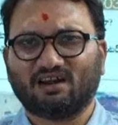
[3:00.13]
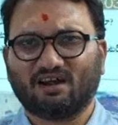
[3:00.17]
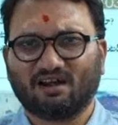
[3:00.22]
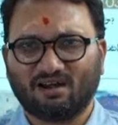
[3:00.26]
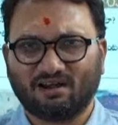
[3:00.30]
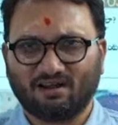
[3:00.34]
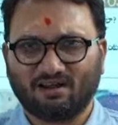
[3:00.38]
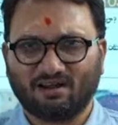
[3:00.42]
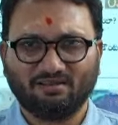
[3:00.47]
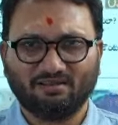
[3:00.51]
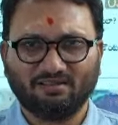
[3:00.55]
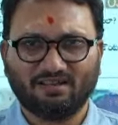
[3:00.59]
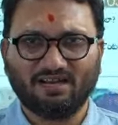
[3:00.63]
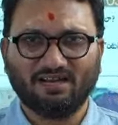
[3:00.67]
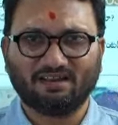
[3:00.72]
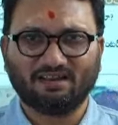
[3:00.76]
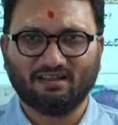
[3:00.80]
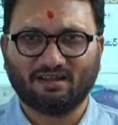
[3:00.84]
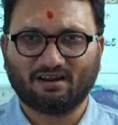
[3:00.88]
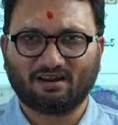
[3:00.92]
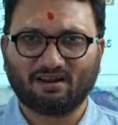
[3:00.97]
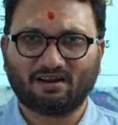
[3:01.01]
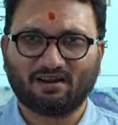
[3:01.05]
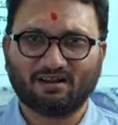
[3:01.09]
సార్
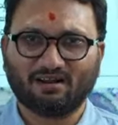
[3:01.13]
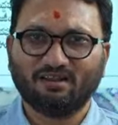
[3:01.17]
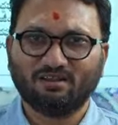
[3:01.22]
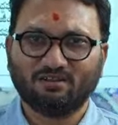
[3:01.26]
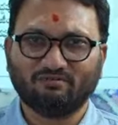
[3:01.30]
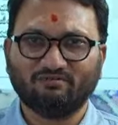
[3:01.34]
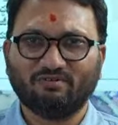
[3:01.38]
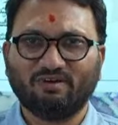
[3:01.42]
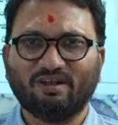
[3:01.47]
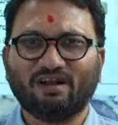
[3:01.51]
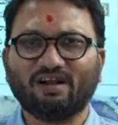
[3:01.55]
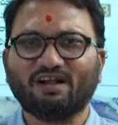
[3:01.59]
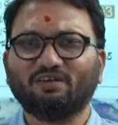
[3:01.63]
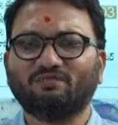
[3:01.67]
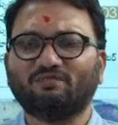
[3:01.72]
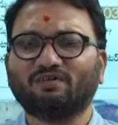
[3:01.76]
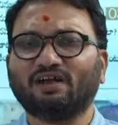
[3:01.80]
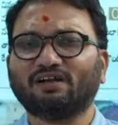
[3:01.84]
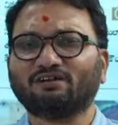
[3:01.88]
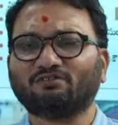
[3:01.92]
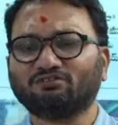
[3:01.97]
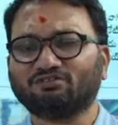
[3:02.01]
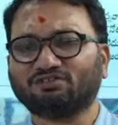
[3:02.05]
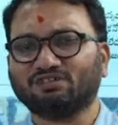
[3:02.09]
కేటీఆర్ యువర్
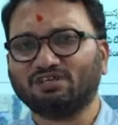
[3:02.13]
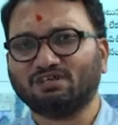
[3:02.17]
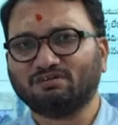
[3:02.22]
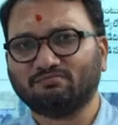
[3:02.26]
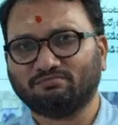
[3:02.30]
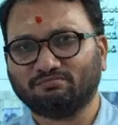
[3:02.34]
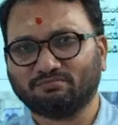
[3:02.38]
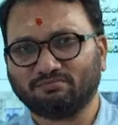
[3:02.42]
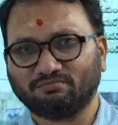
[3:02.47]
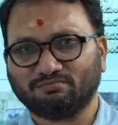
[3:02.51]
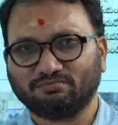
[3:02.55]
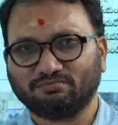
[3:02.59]
డిఫాక్టో సీఎం